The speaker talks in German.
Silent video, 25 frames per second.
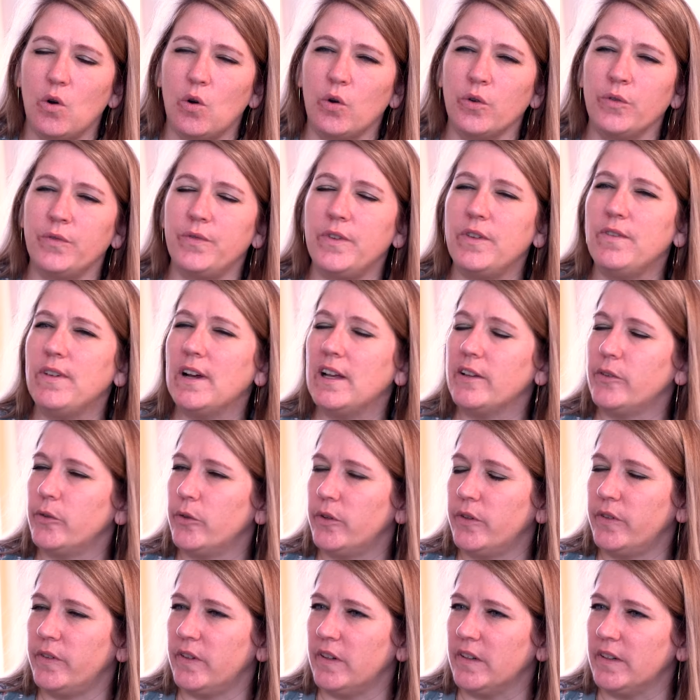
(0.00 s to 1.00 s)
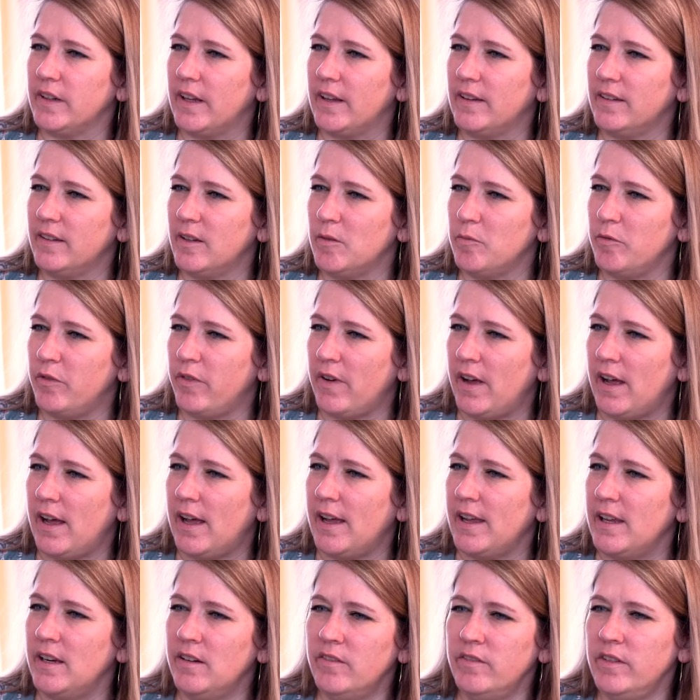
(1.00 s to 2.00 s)
Und wie war so das Interesse im
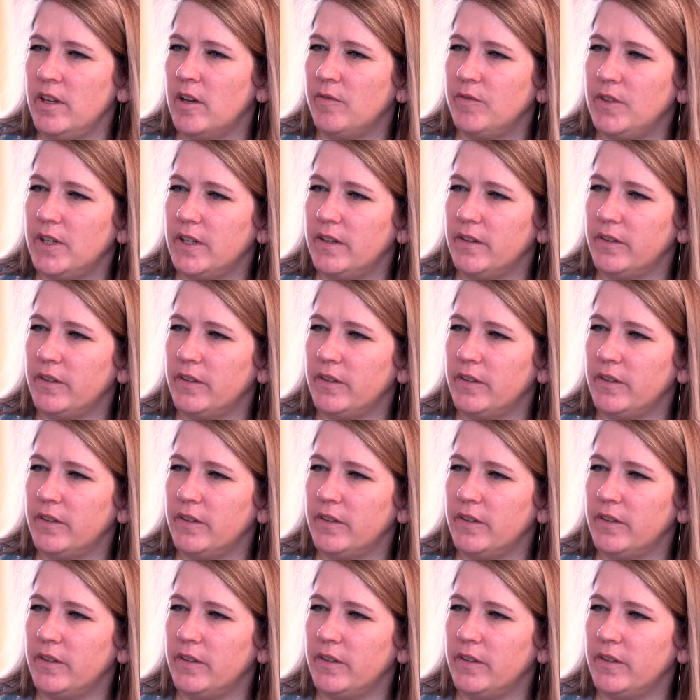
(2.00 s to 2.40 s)
Verein? Wie habt ihr